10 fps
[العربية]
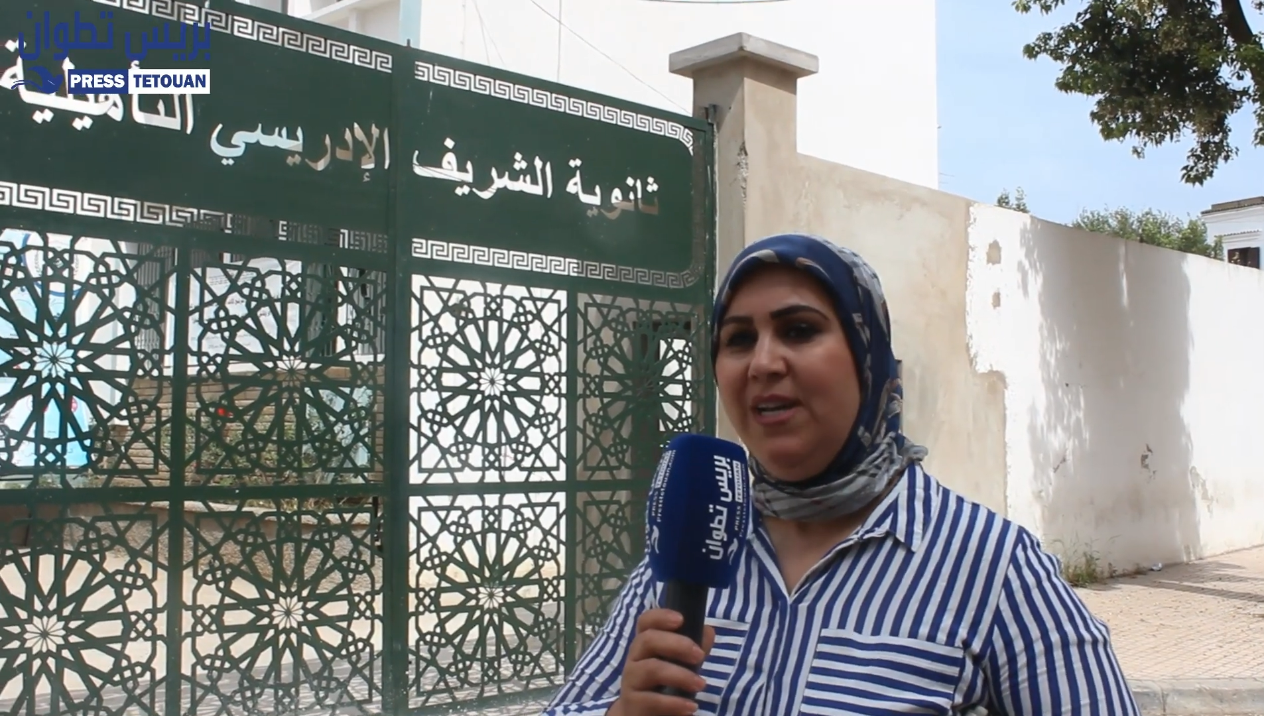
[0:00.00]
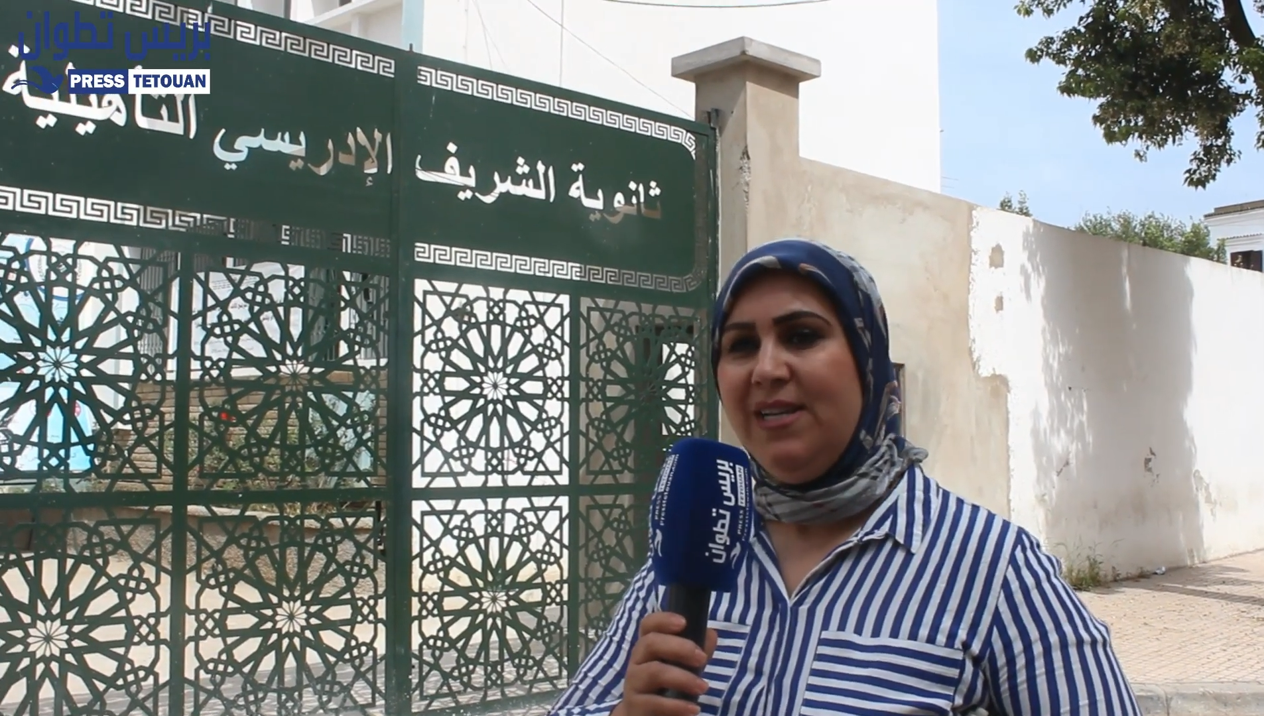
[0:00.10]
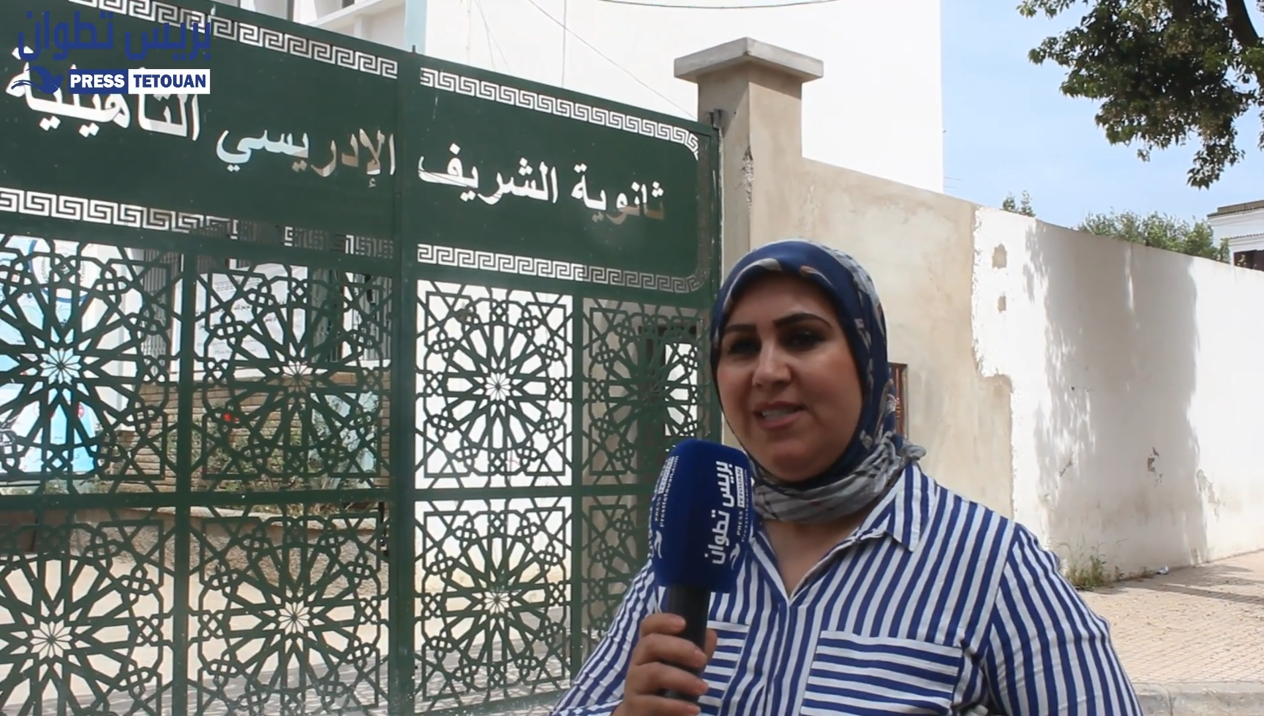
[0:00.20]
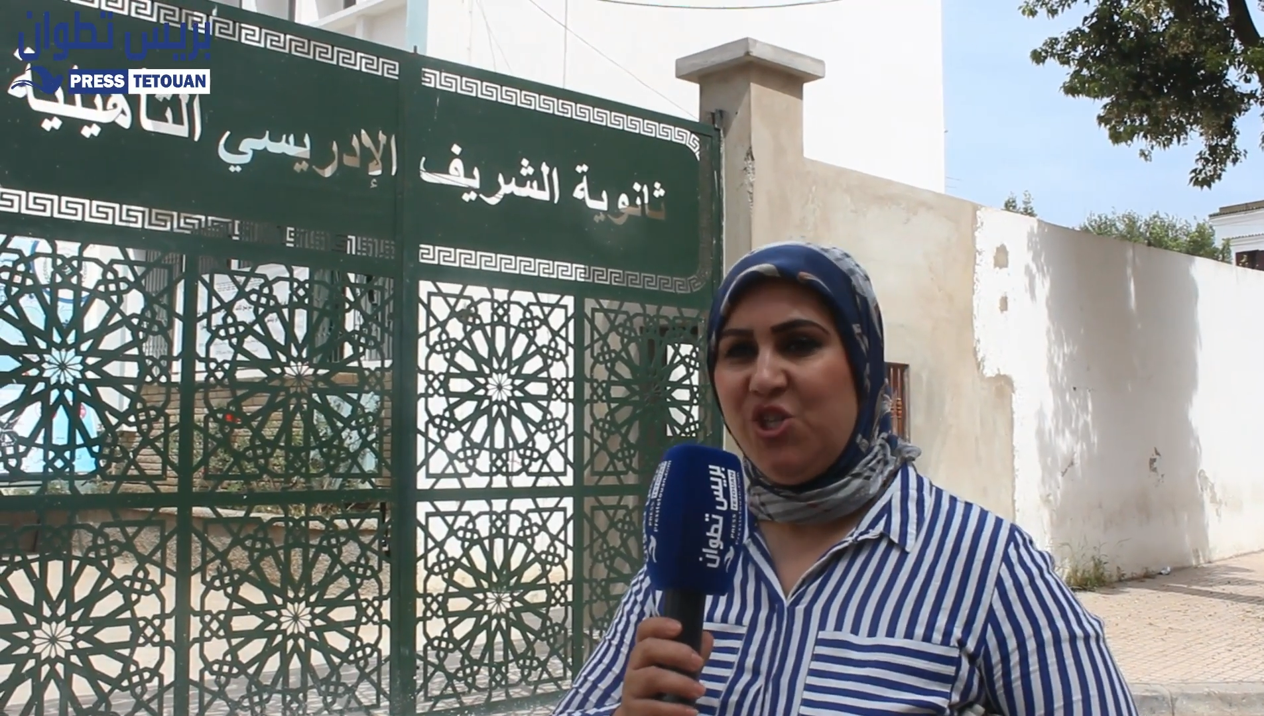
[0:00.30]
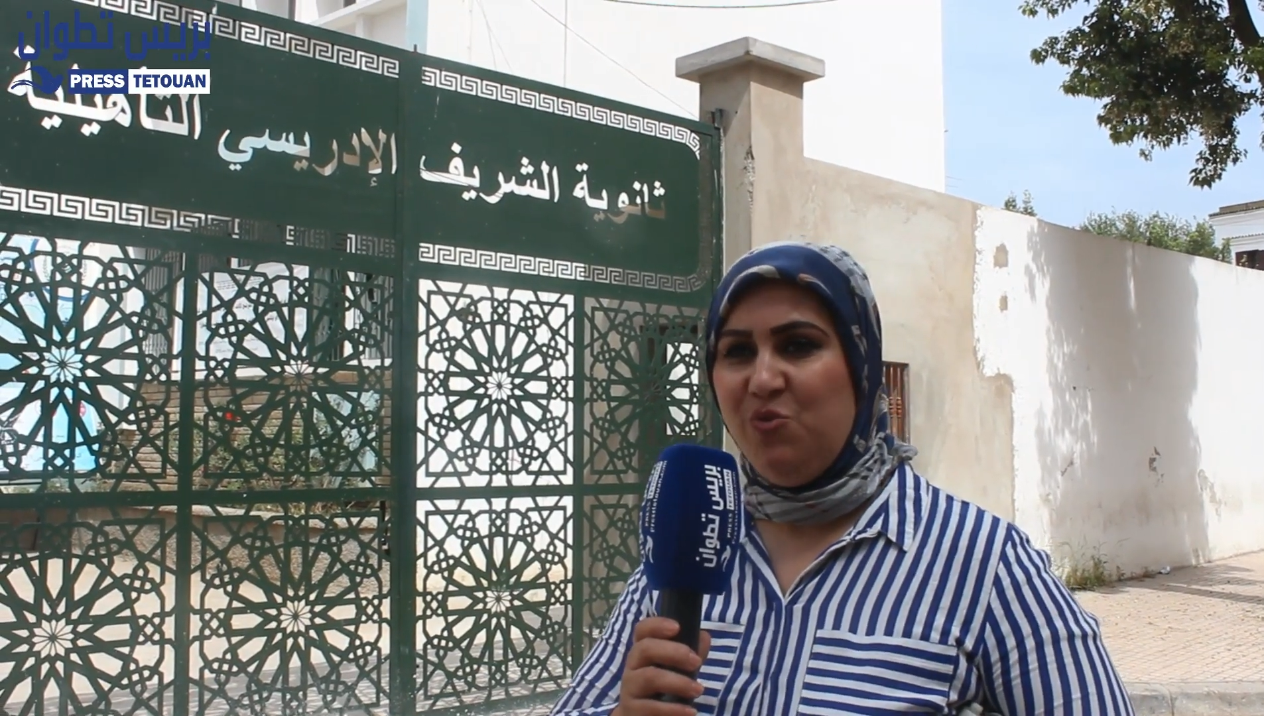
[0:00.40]

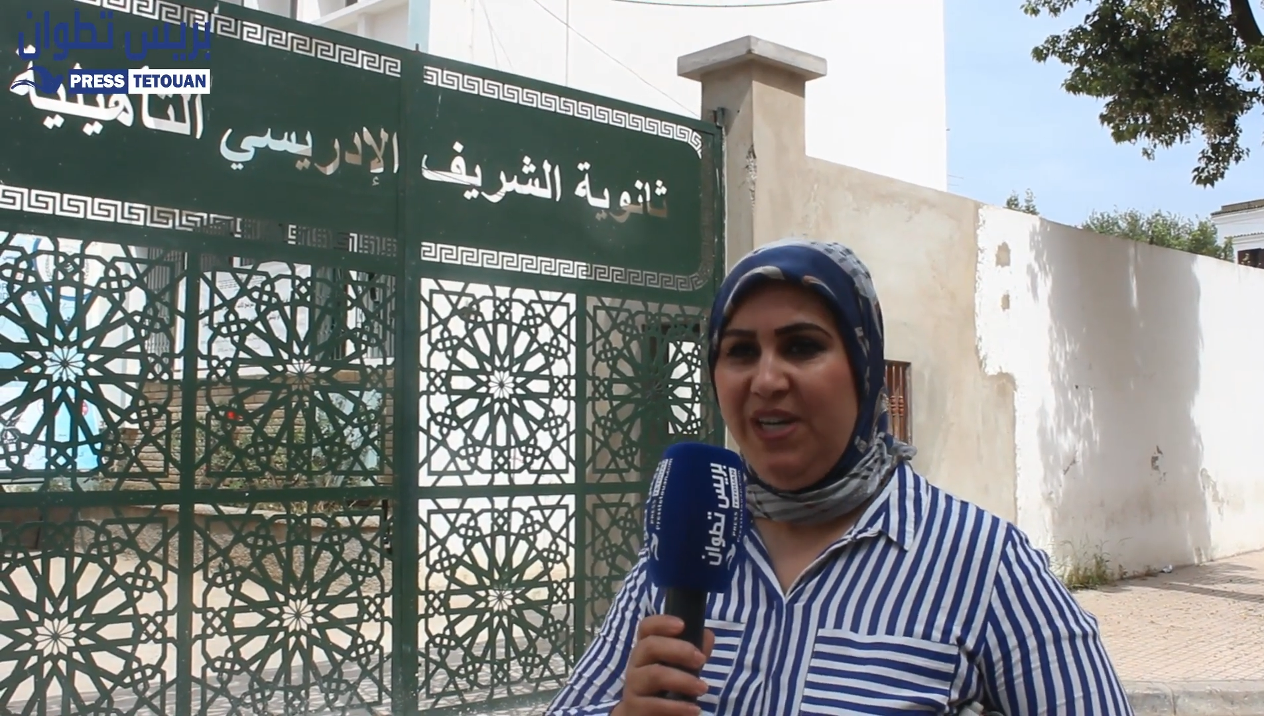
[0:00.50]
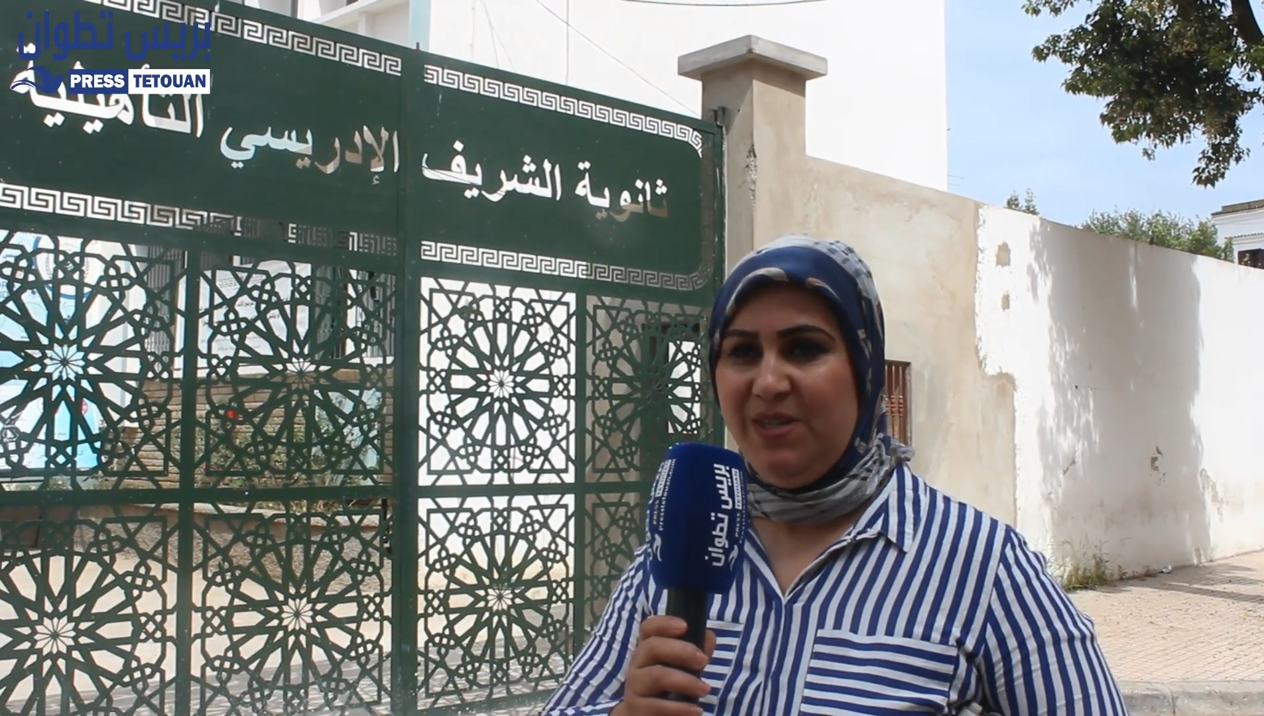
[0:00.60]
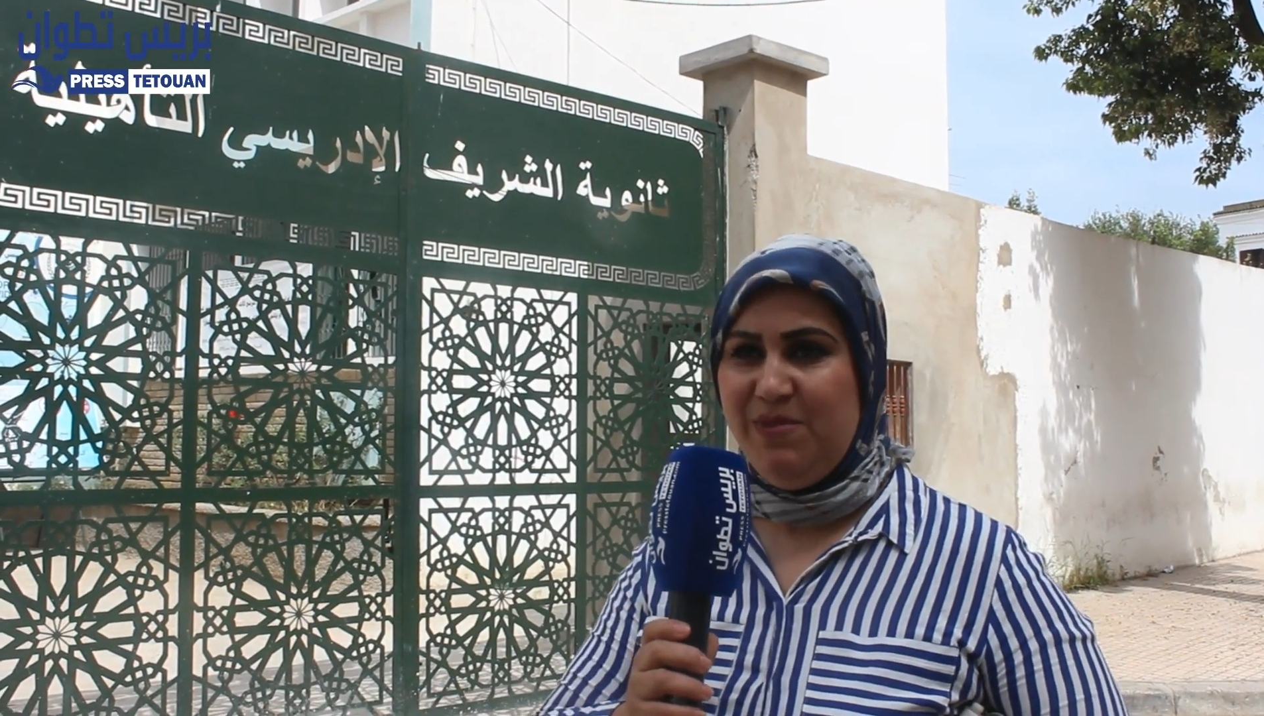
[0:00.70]
حتى شي واحد